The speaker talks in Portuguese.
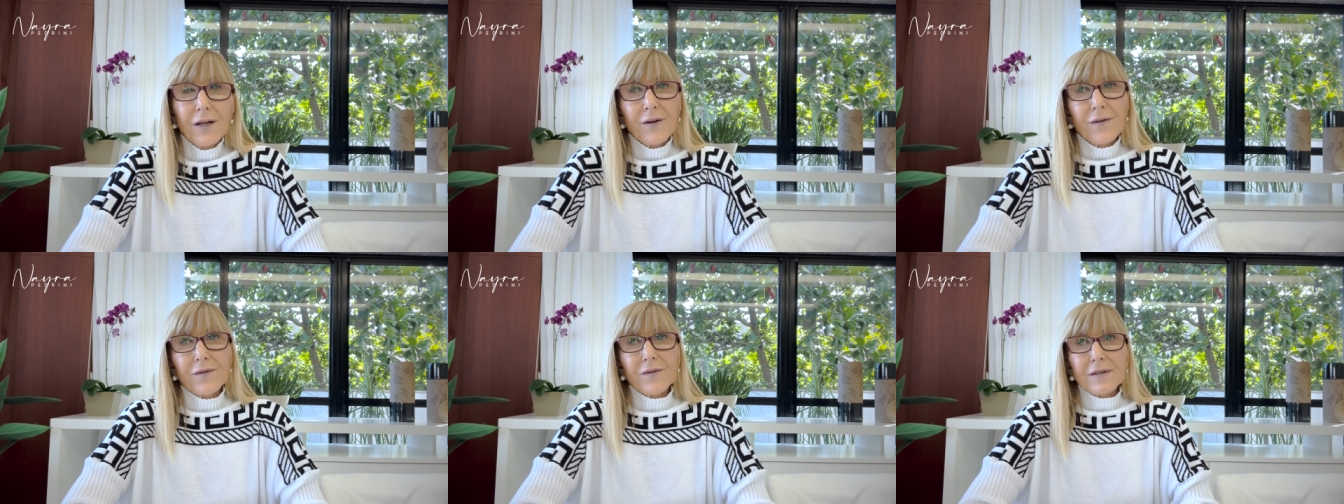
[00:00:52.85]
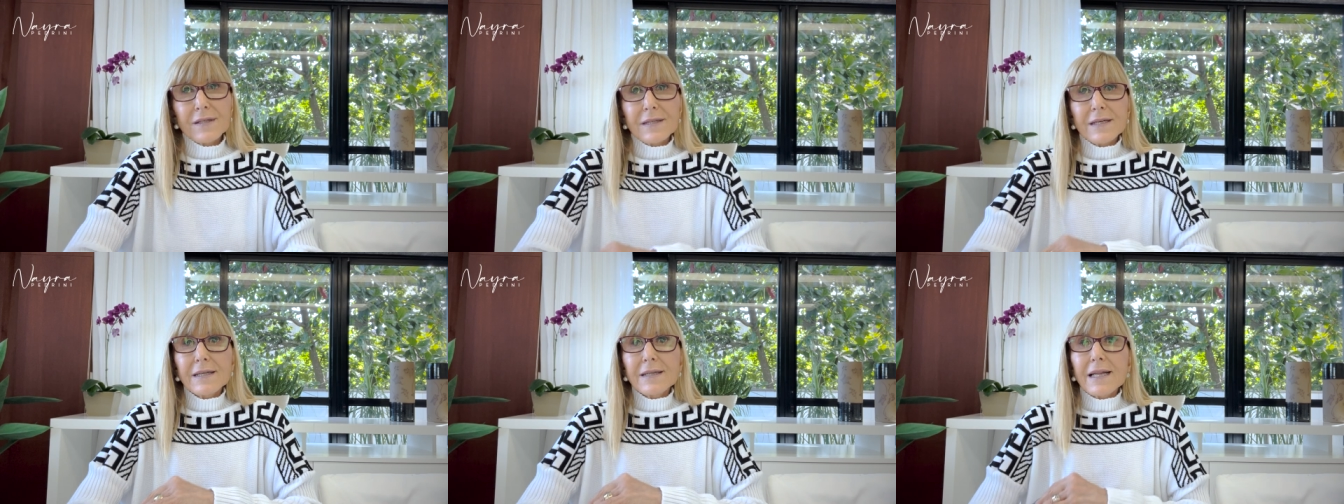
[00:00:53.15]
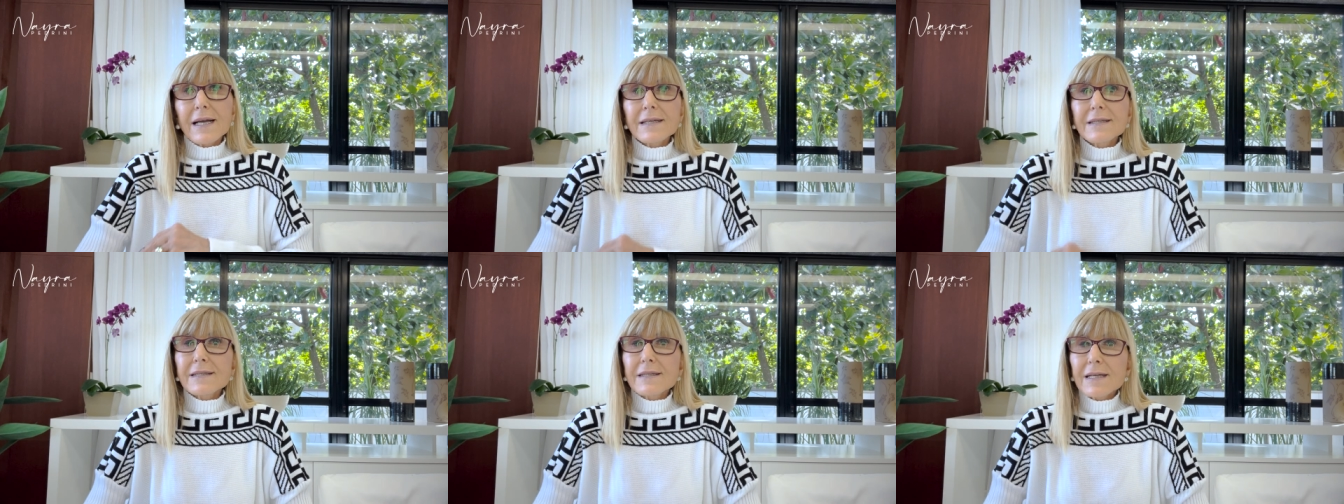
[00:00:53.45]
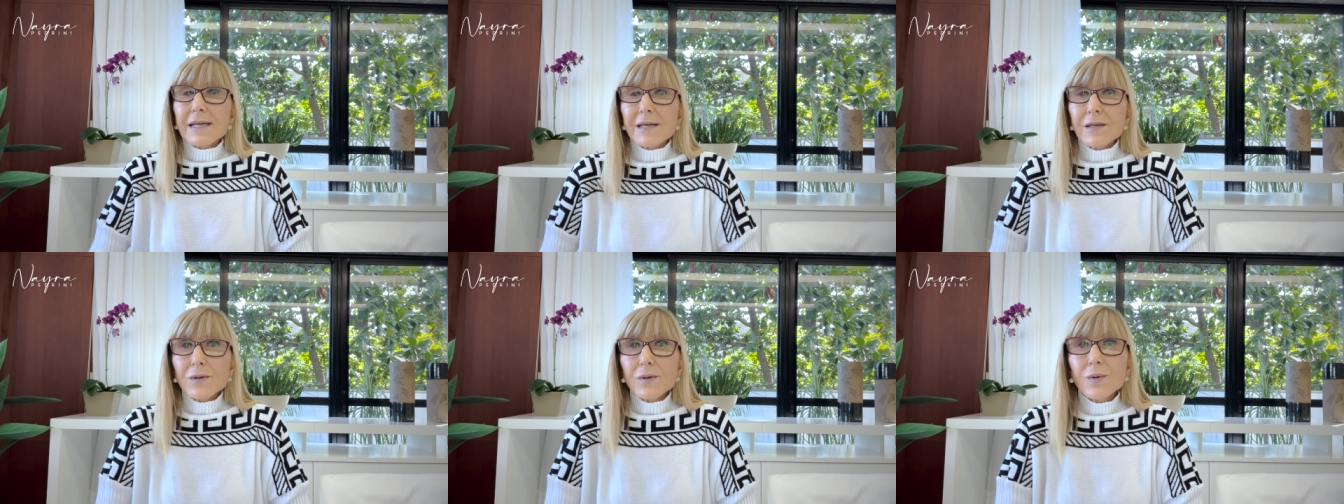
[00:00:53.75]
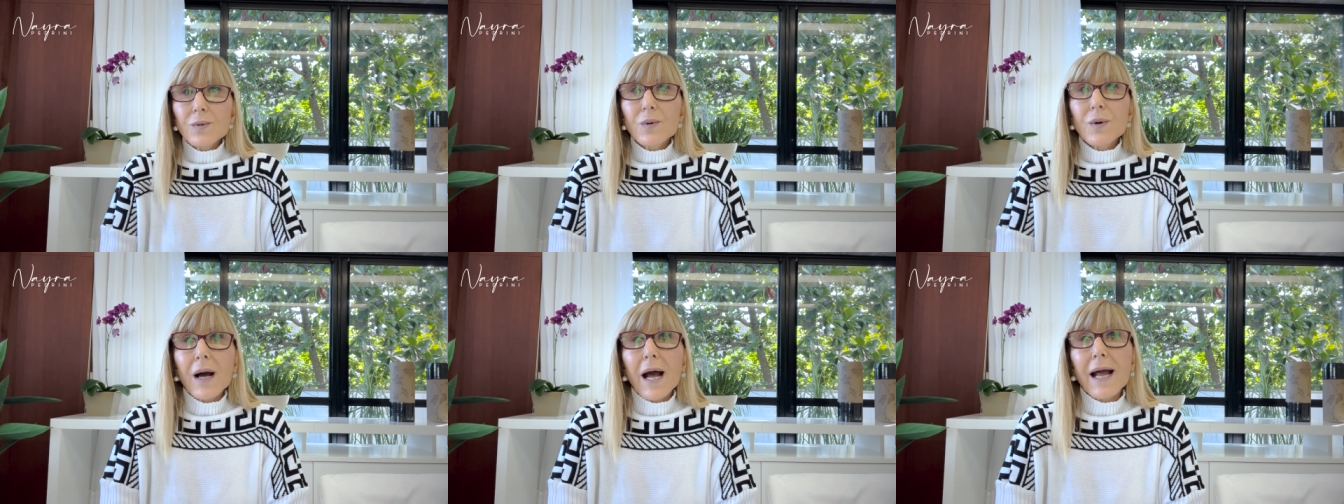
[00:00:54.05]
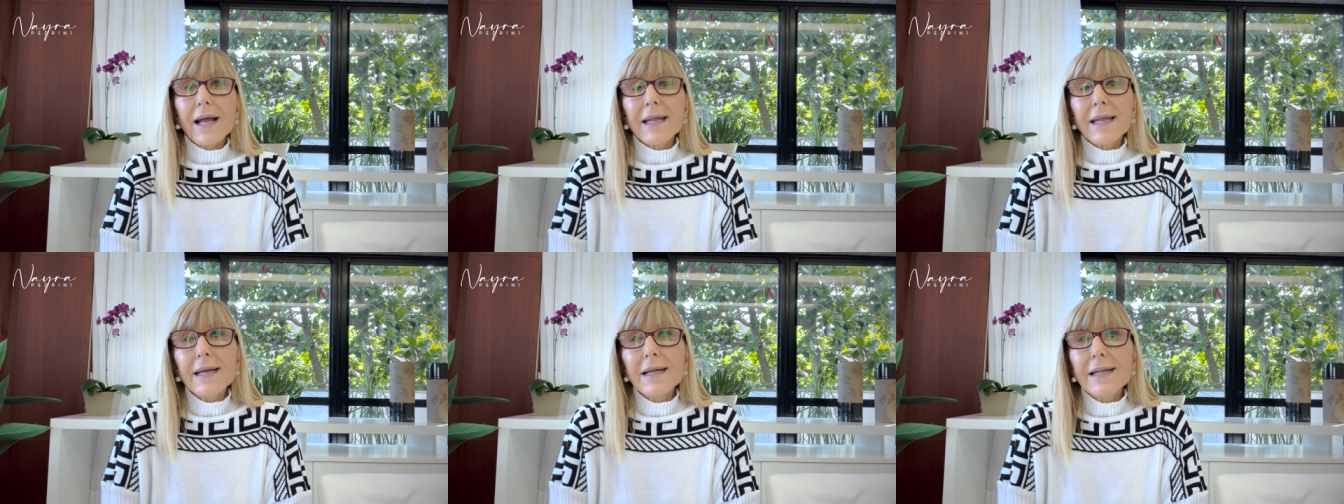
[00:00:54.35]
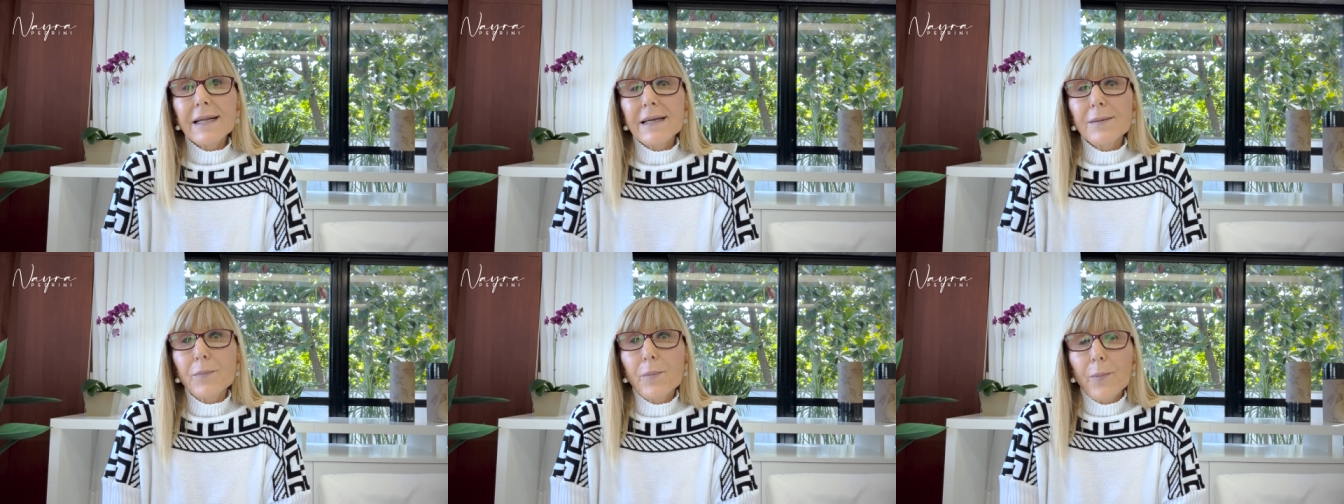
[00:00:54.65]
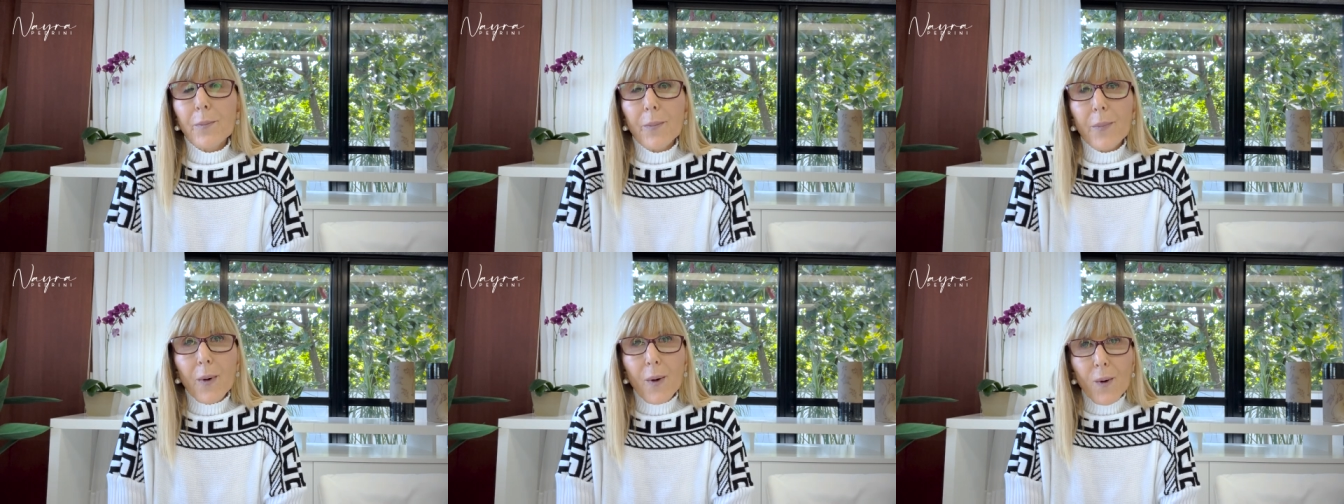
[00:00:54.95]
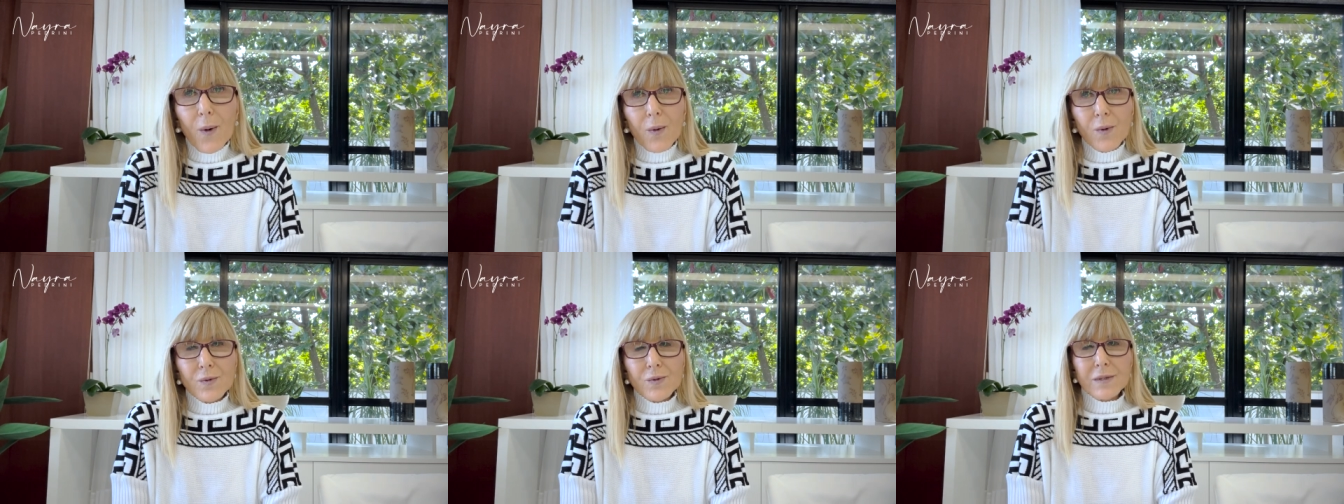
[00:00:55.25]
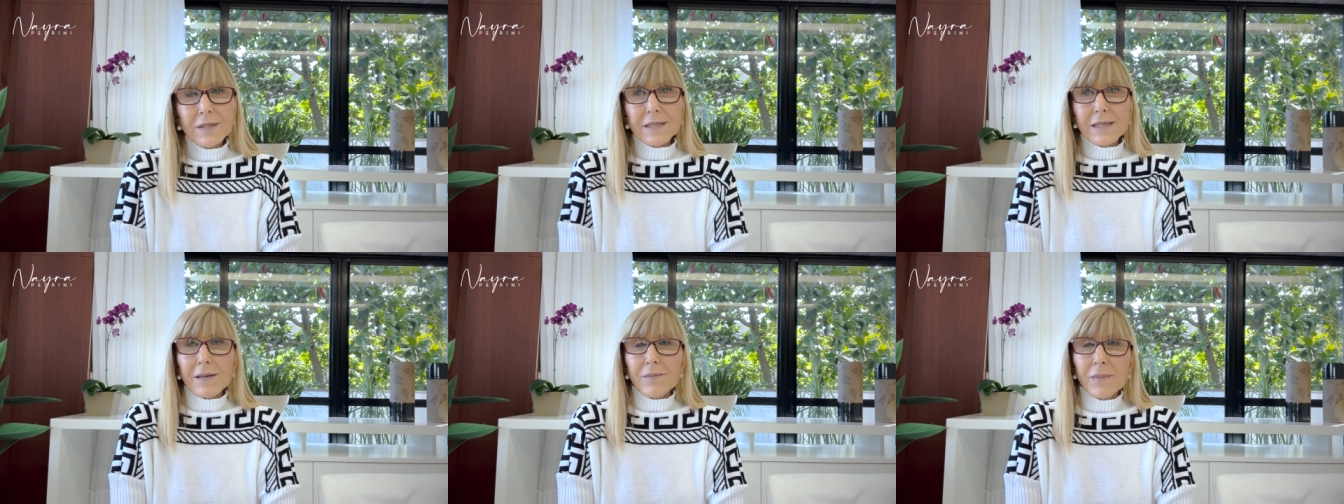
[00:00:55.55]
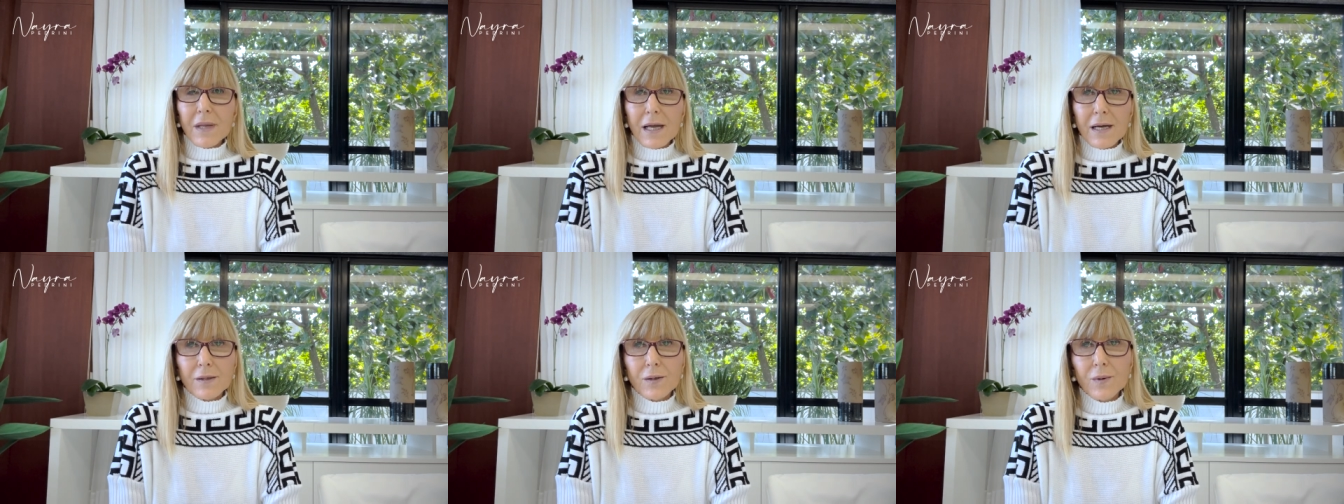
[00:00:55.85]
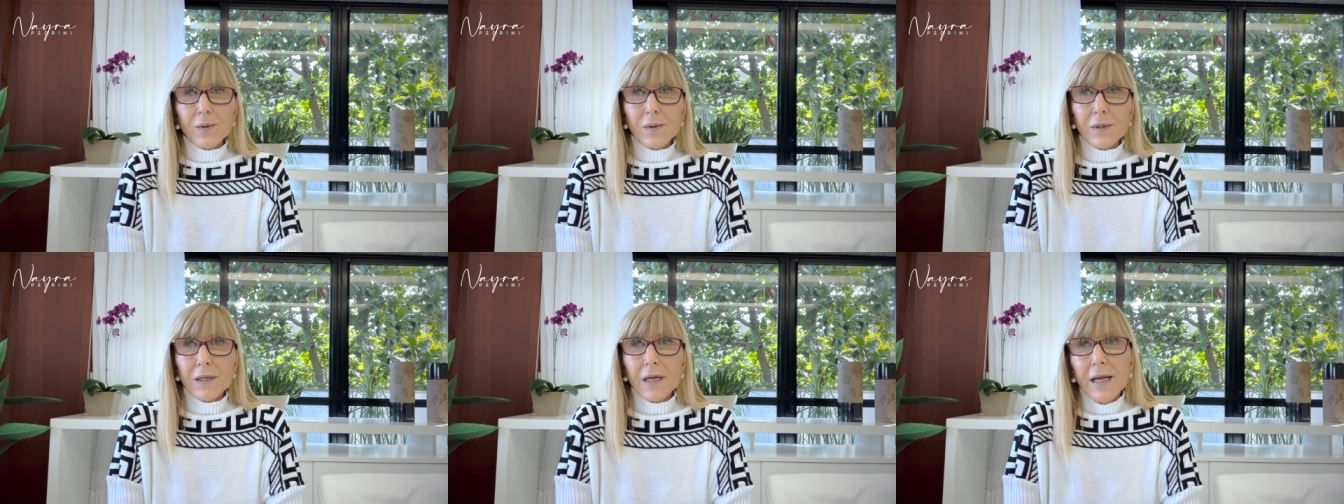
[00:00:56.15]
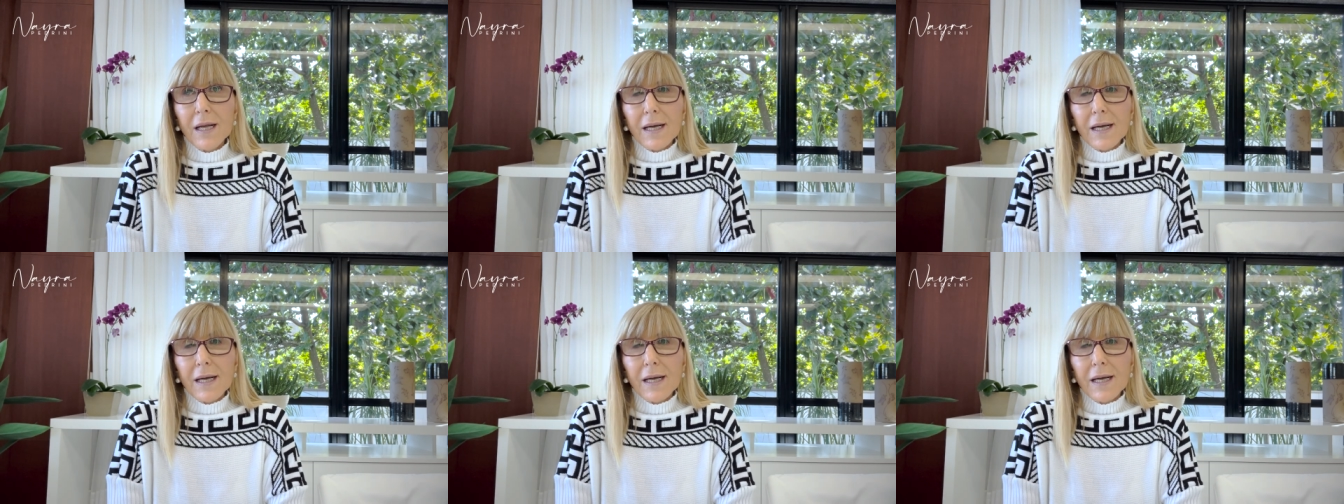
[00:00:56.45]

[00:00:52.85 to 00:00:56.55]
você está sendo aquele bom semeador,